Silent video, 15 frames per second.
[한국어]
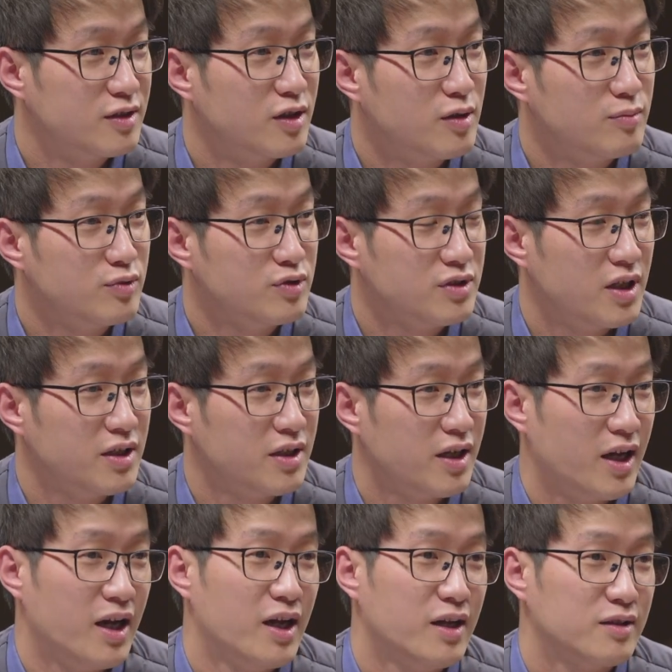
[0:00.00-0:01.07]
그런 분들한테
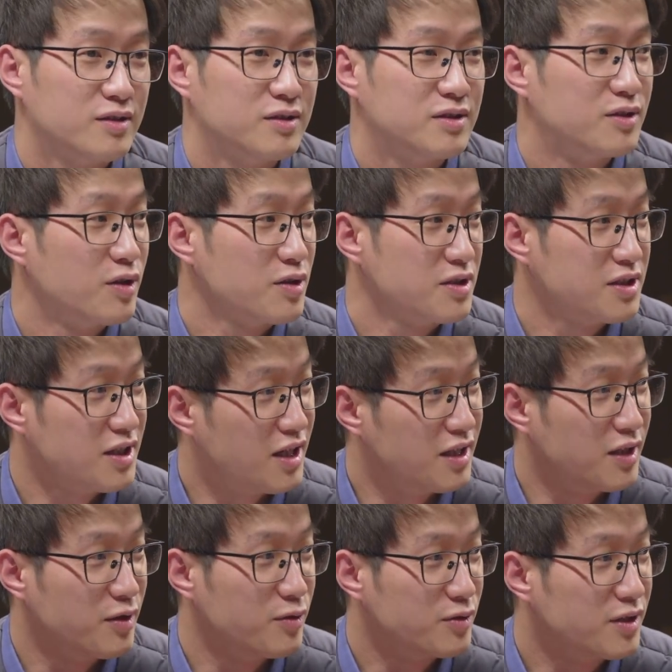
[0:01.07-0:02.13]
아 그렇지
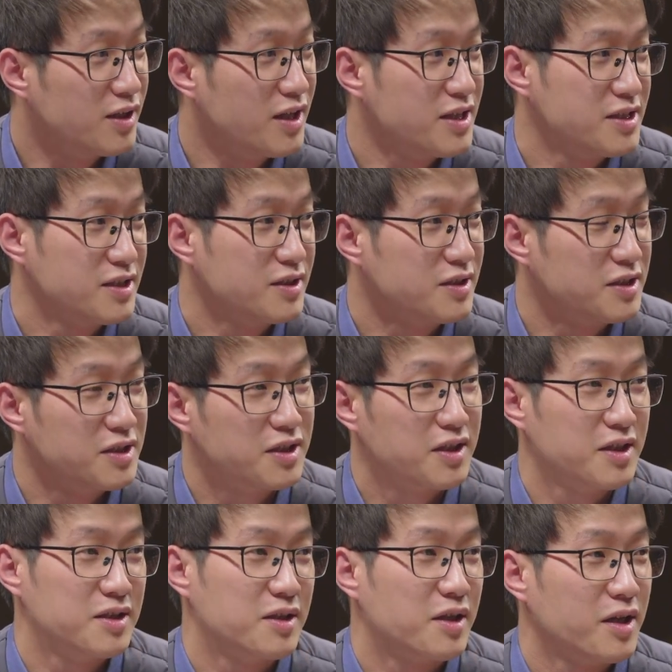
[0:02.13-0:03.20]
않아요 클래식은
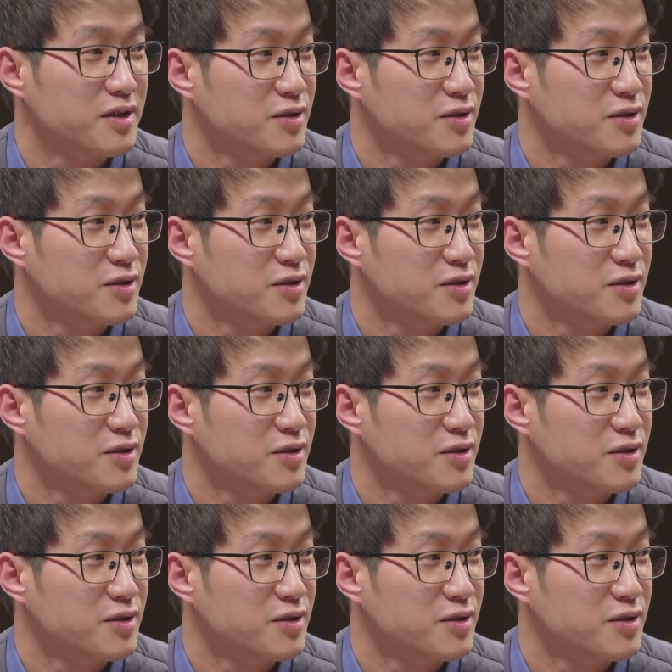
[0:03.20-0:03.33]
이렇게 이렇게